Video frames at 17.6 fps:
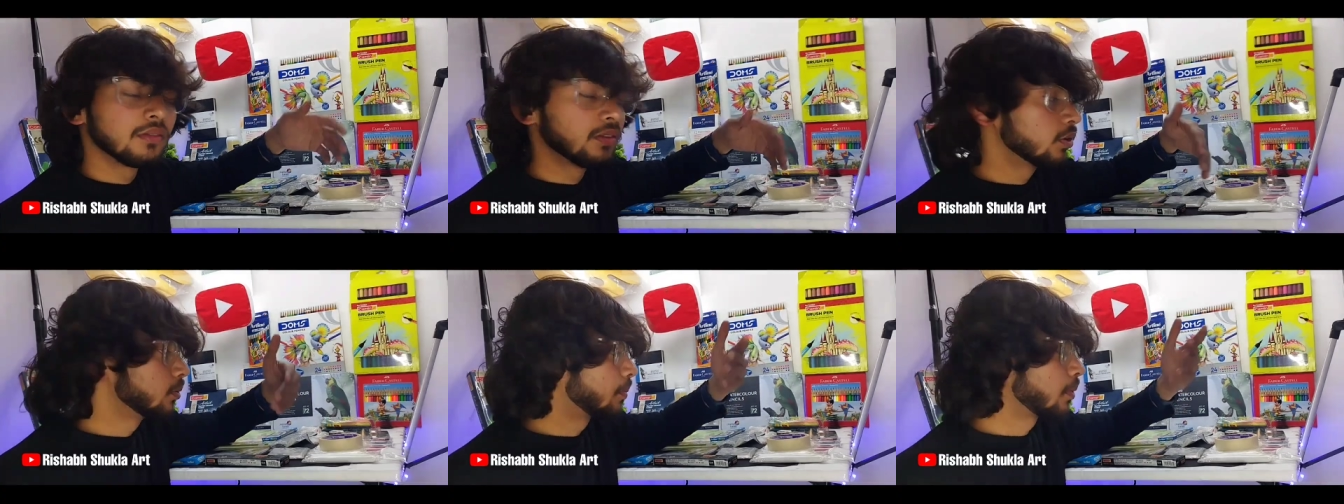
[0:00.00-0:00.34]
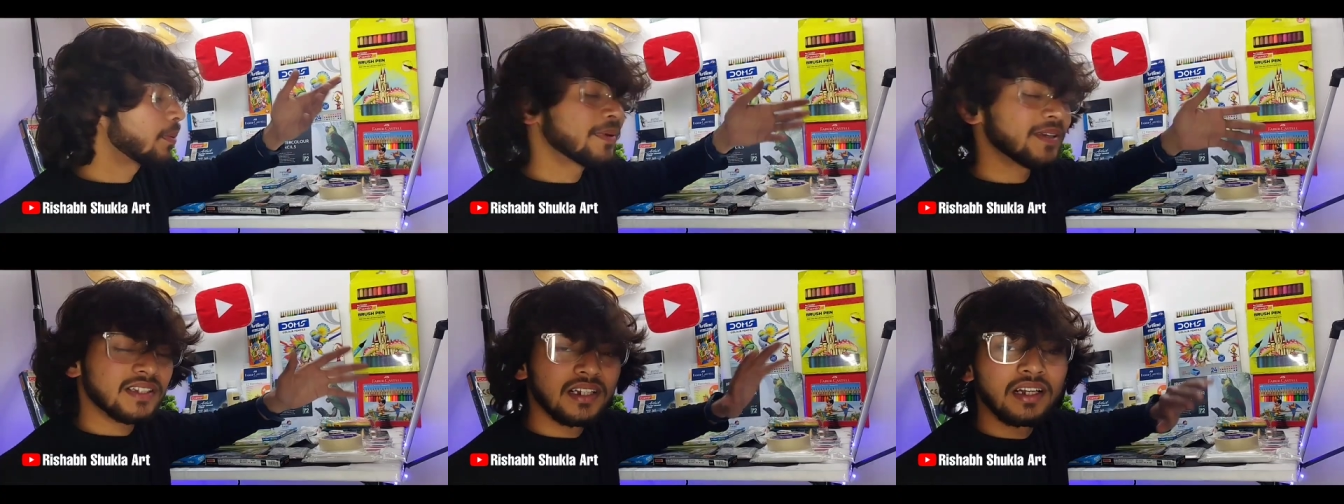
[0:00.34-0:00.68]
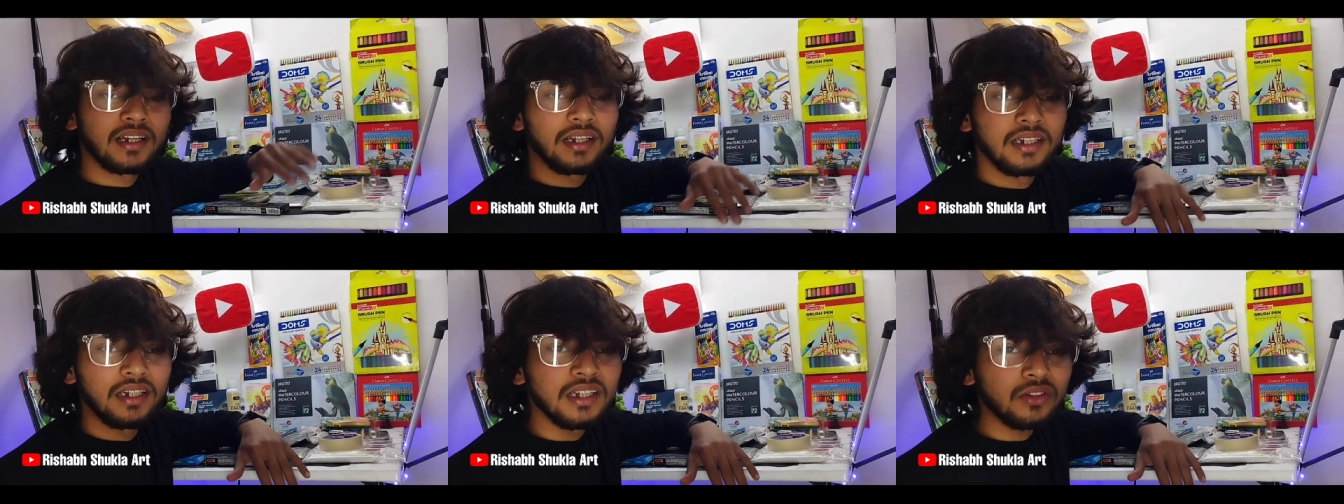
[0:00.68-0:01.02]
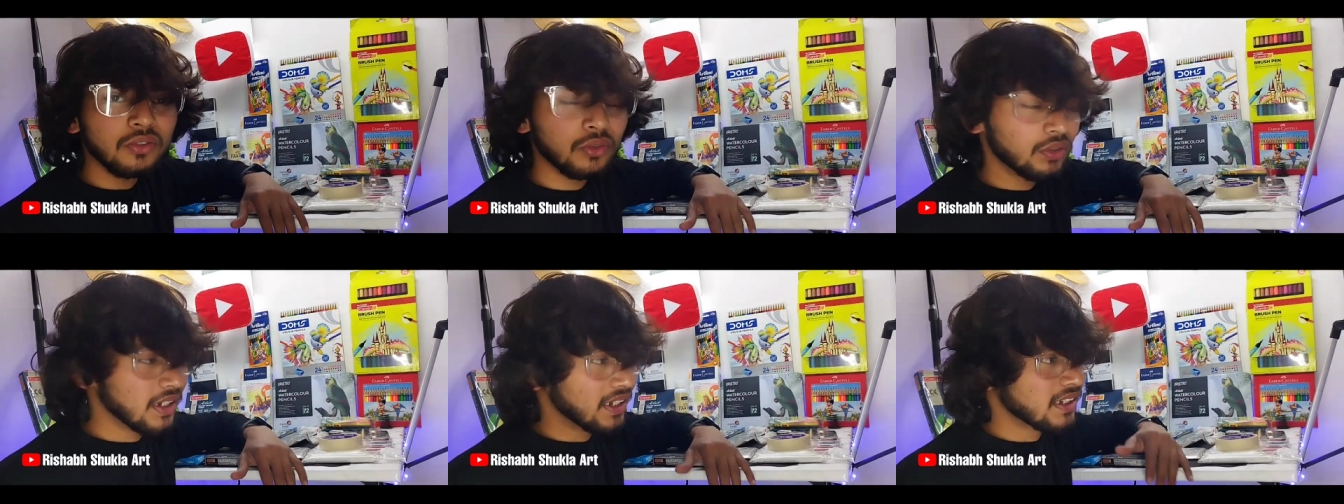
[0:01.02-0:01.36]
प्रोफेशनल के
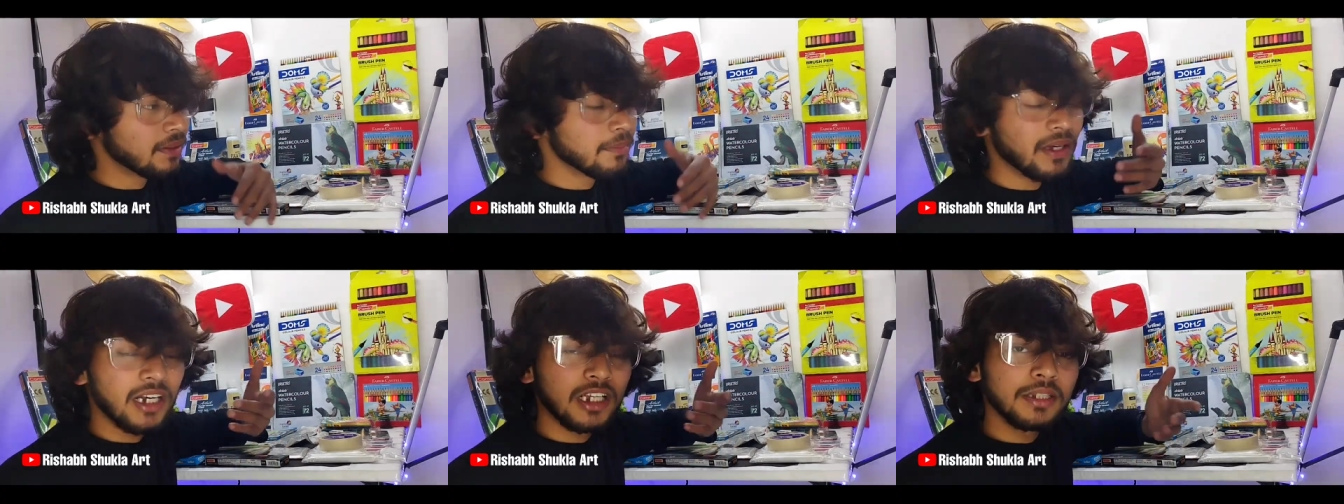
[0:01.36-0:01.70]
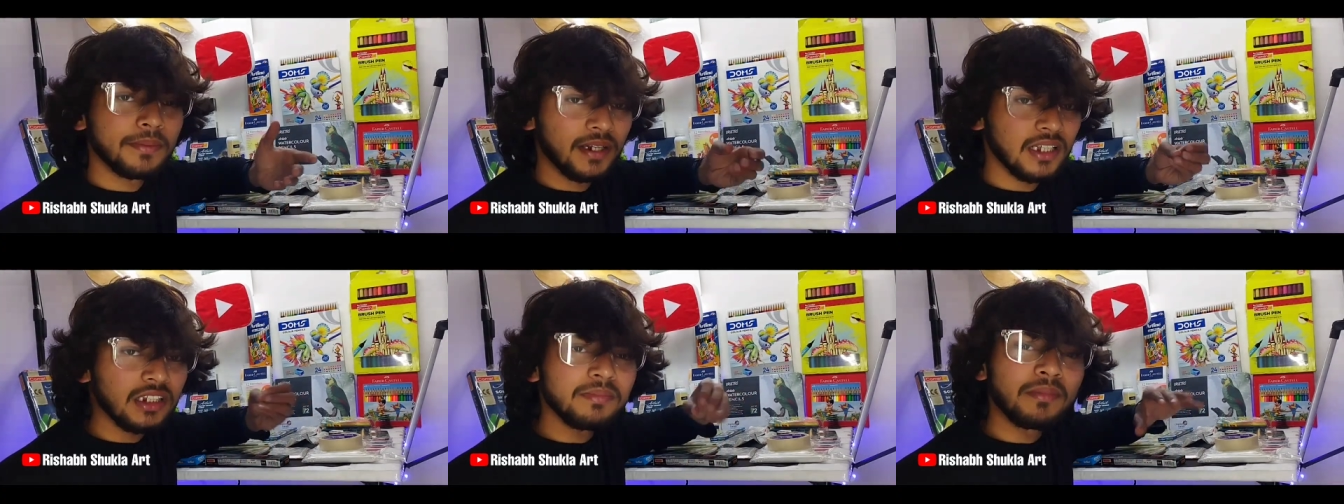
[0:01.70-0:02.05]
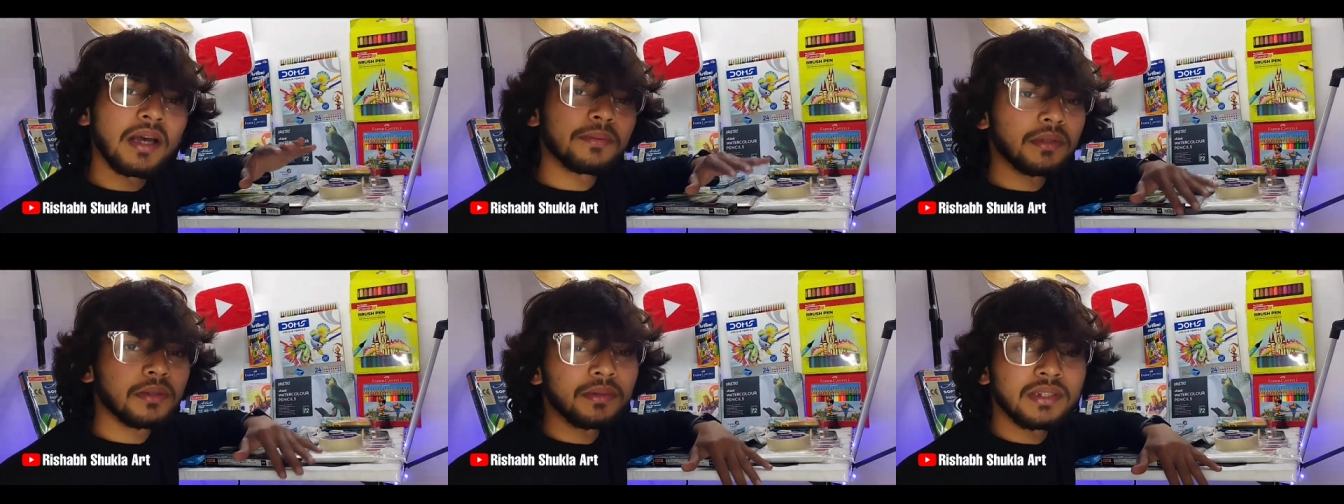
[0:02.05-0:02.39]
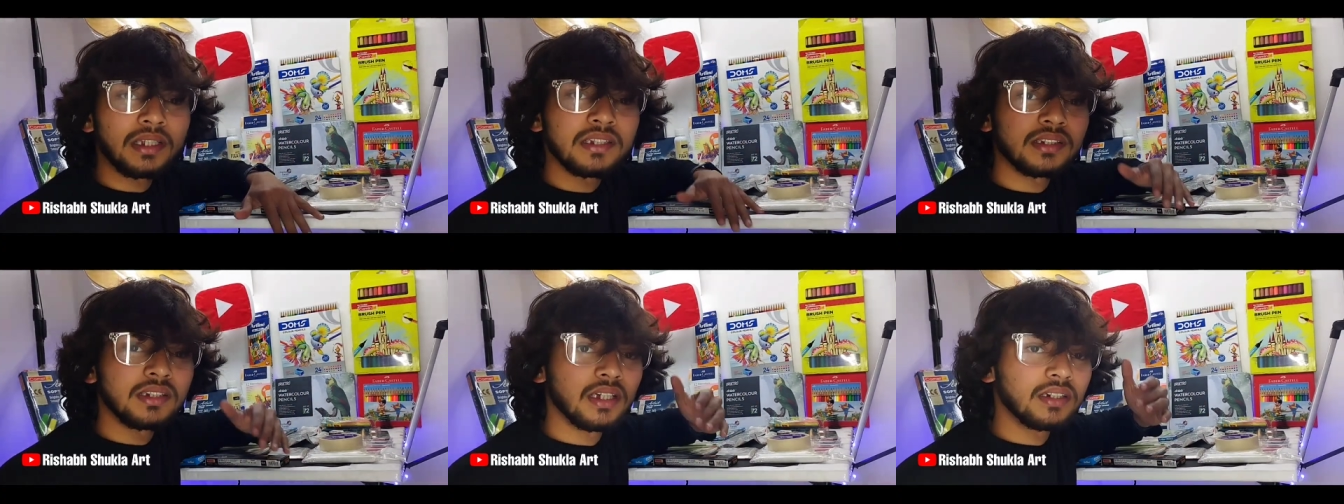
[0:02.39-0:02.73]
लिए तो जैसा मेरा एक्सपीरियंस मैं
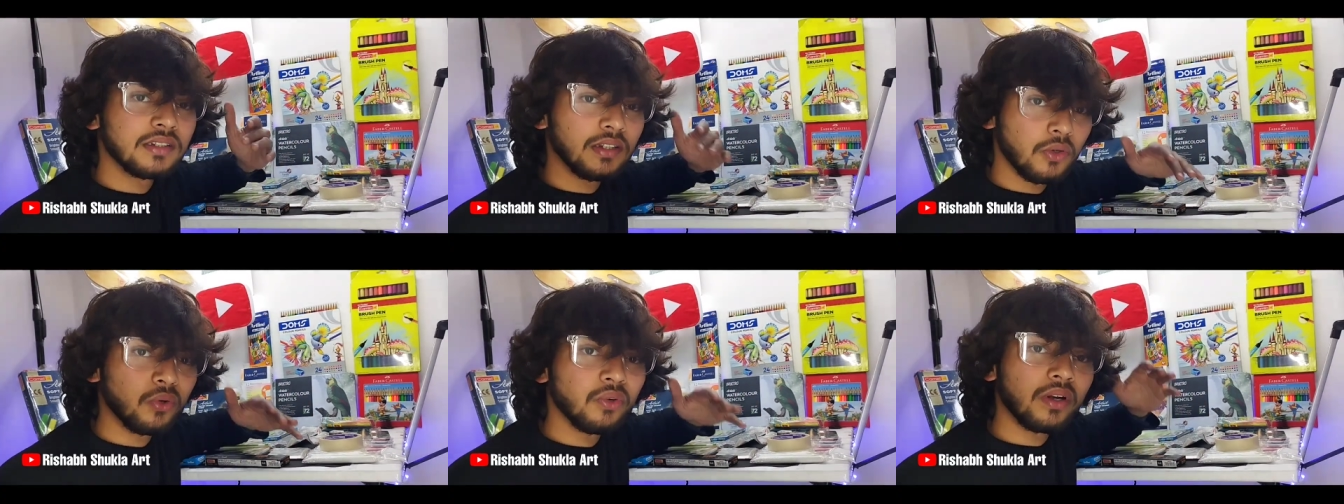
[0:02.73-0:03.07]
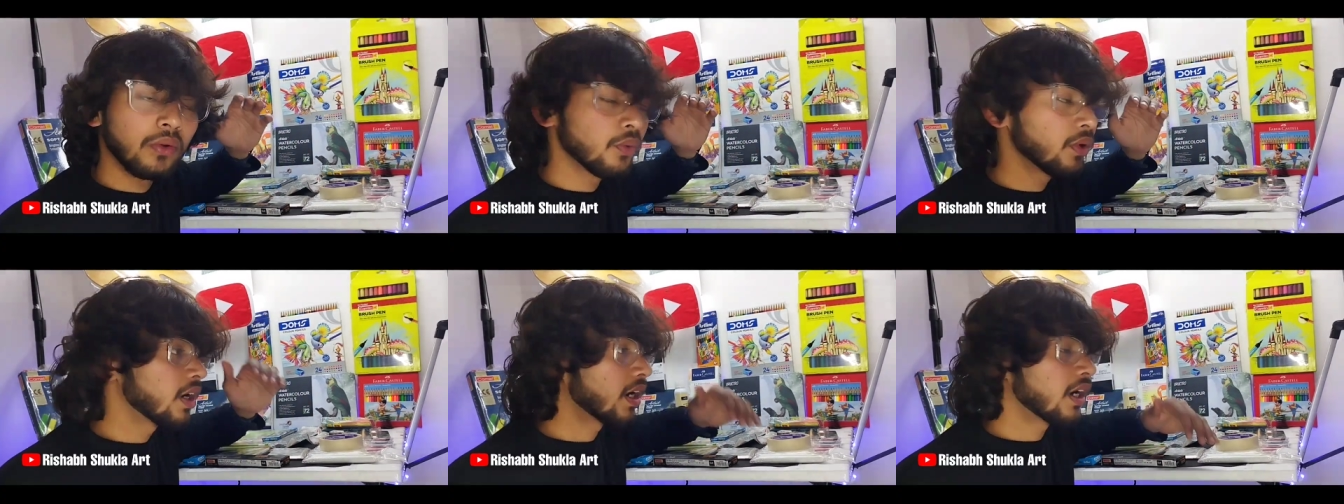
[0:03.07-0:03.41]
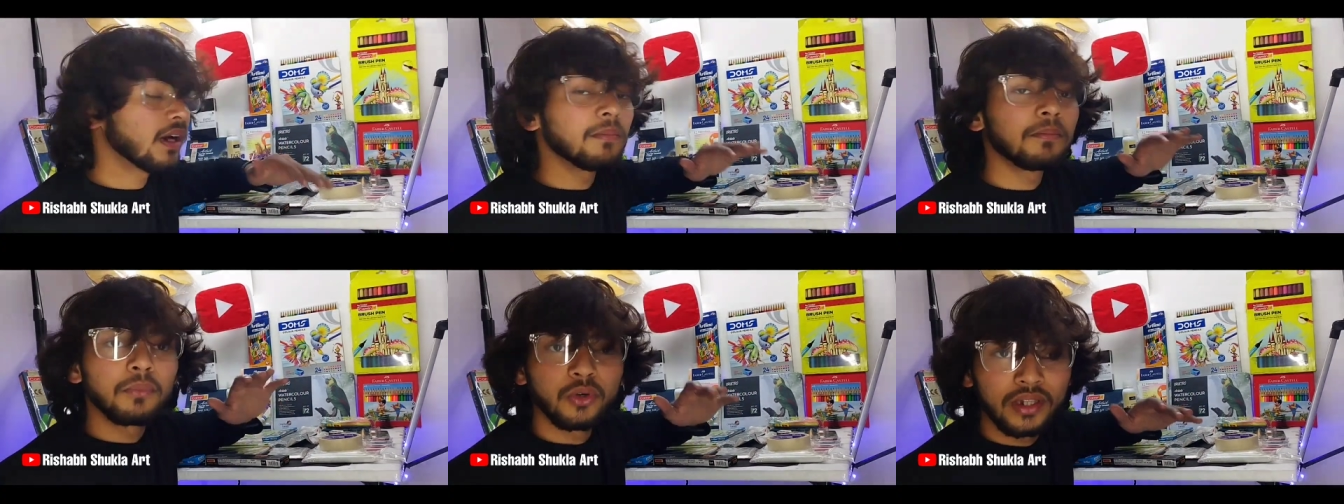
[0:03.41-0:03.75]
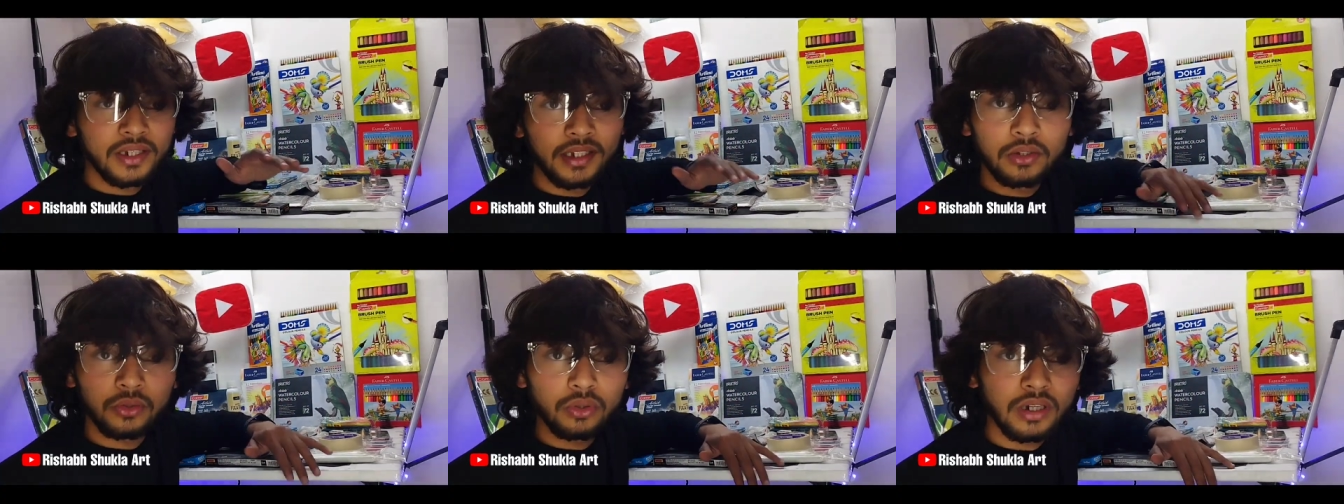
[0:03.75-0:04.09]
आपके साथ शेयर जरूर करूँगा अगर आप
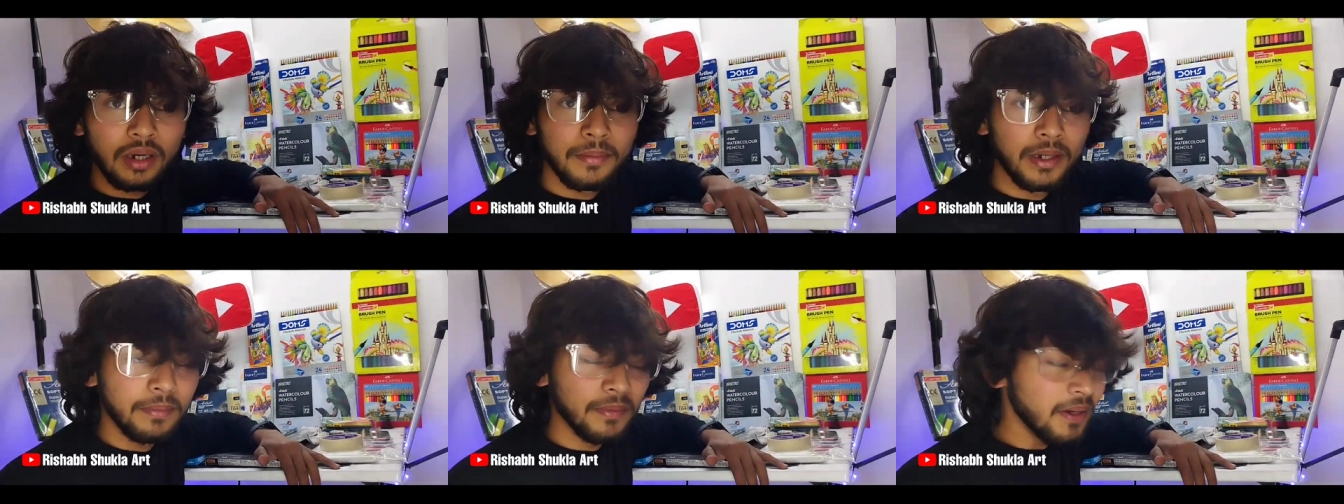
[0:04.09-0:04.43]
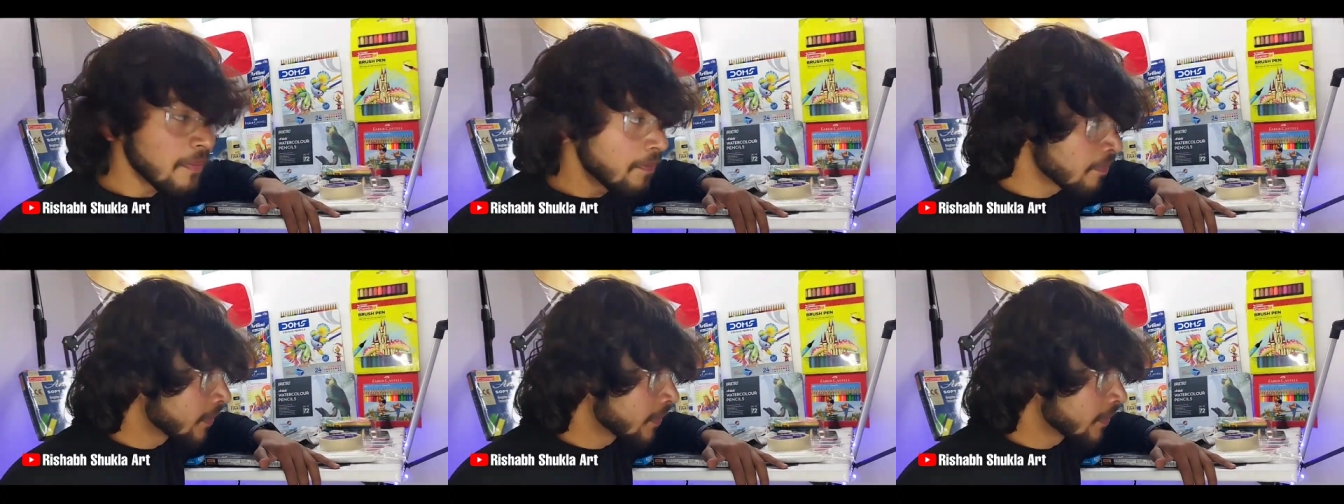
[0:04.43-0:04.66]
बोलेंगे तो कमेंट